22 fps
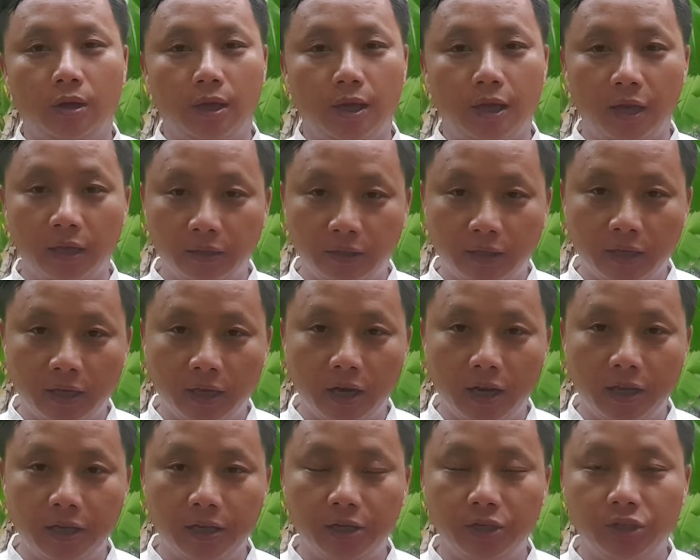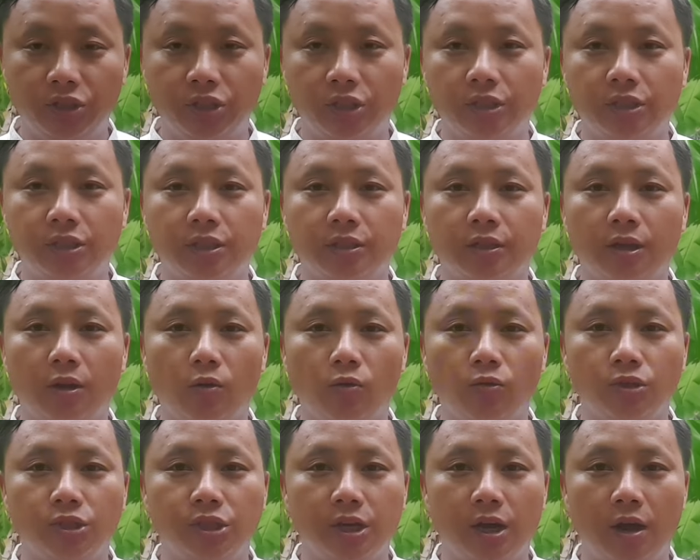ai theo lì xí chỉ tàu lúc
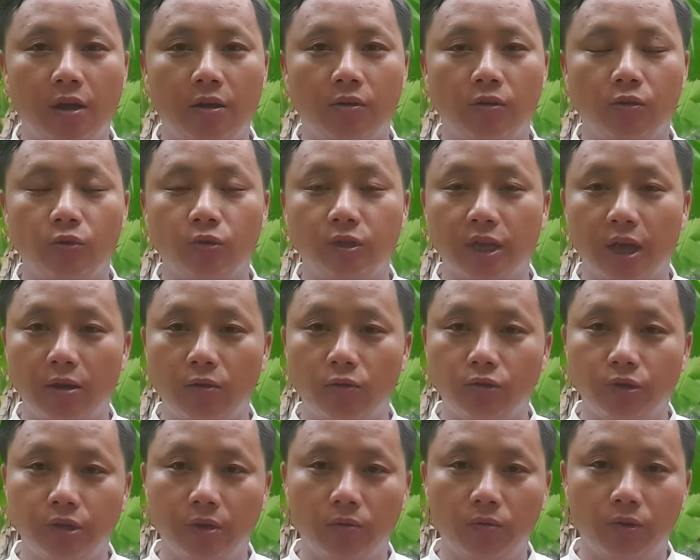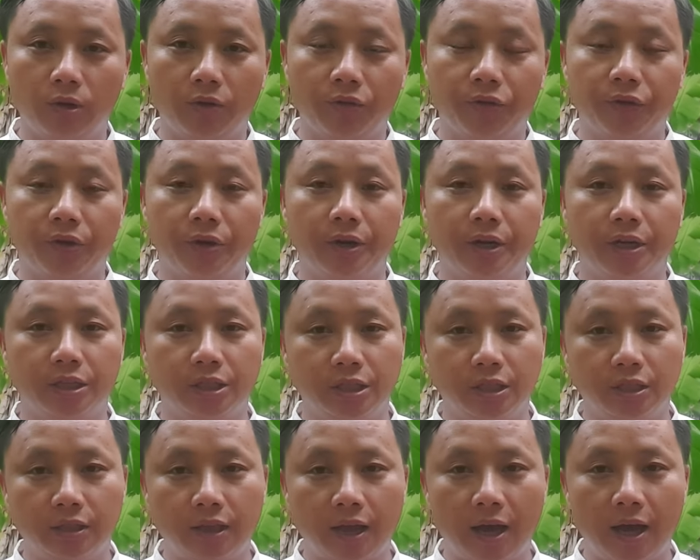xí hở lúc chạy lúc nhung lần thò này
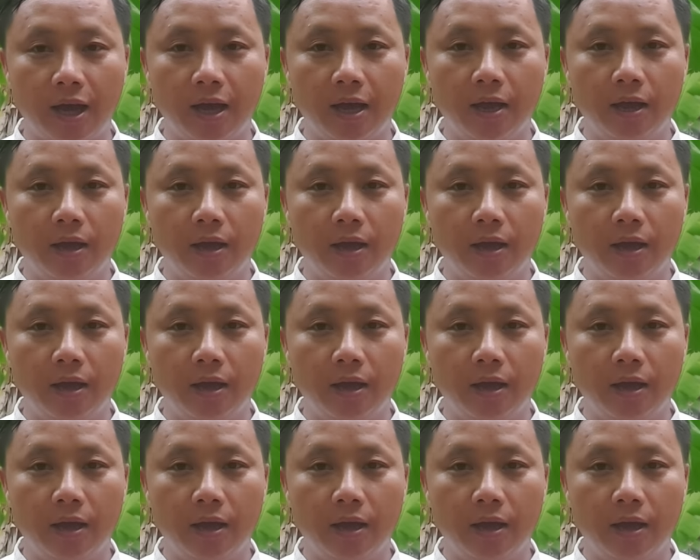xí thả